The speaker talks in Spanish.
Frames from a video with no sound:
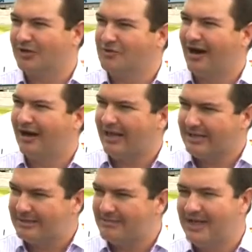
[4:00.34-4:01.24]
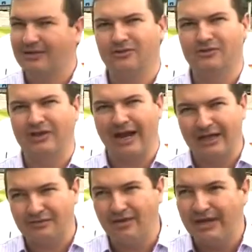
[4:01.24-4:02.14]
sino agradecimientos,
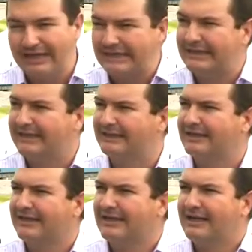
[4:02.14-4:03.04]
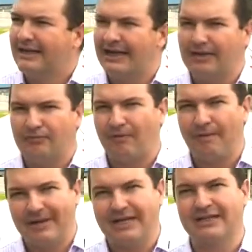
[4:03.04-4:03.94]
caras felices, y
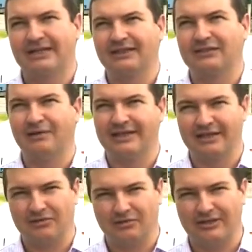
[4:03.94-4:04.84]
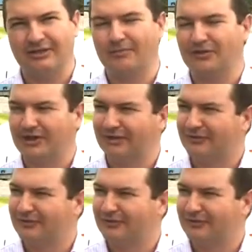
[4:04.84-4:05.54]
familias satisfechas con este proyecto.